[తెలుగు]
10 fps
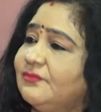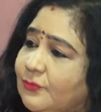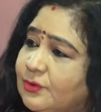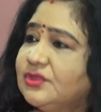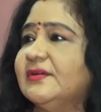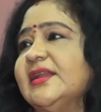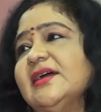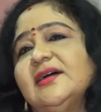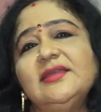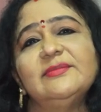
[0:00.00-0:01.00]
ఫోన్ ద్వారా
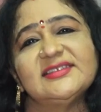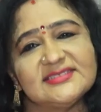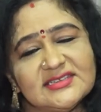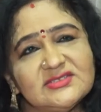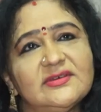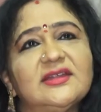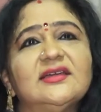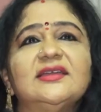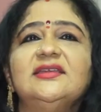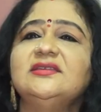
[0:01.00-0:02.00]
కానీ మెసేజ్ ద్వారా
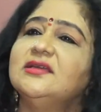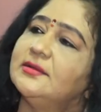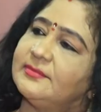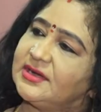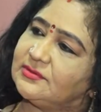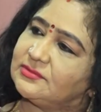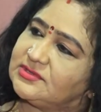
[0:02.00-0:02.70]
కానీ మనం